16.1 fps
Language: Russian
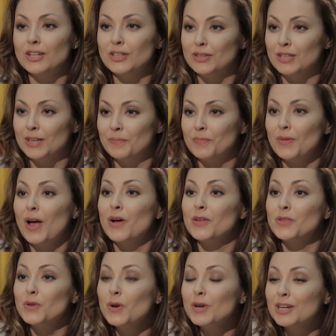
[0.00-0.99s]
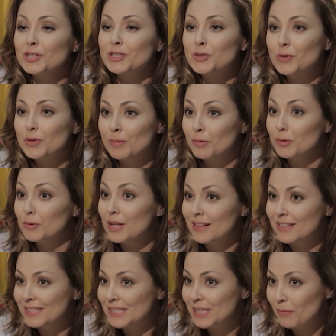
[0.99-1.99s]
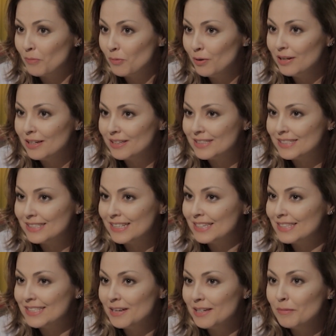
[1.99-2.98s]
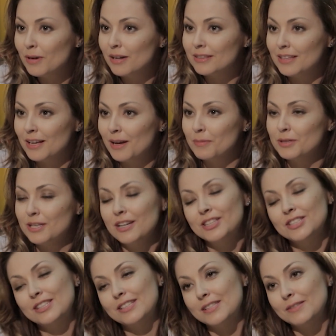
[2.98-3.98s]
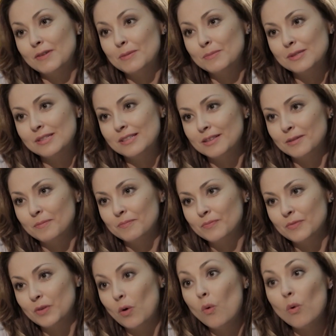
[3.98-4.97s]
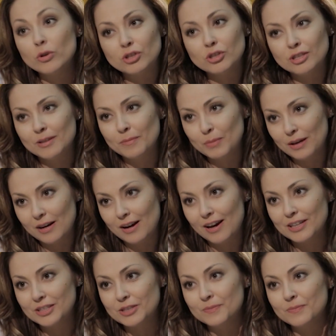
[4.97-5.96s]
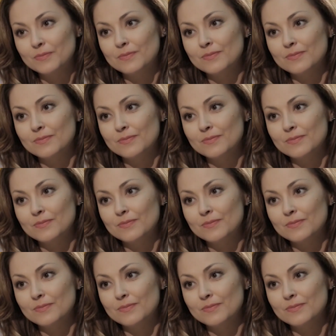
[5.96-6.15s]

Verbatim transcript: Линда, только что наблюдала за тобой и за тем, как ты общаешься со своим сыном. Очень опекаешь.